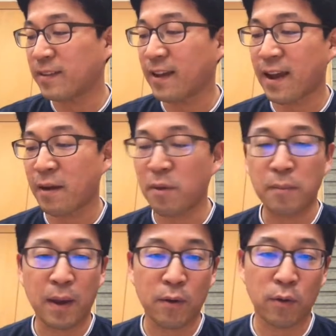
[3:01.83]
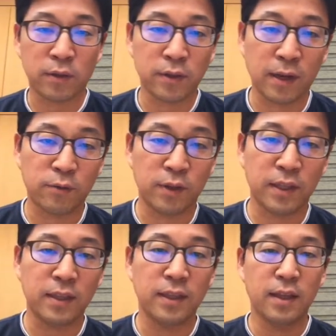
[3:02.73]
생각하면 바로 얻어낼 수
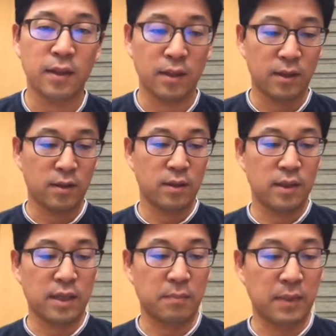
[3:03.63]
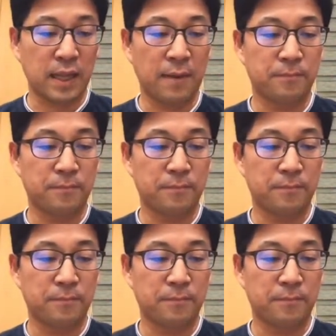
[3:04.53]
있는 식입니다.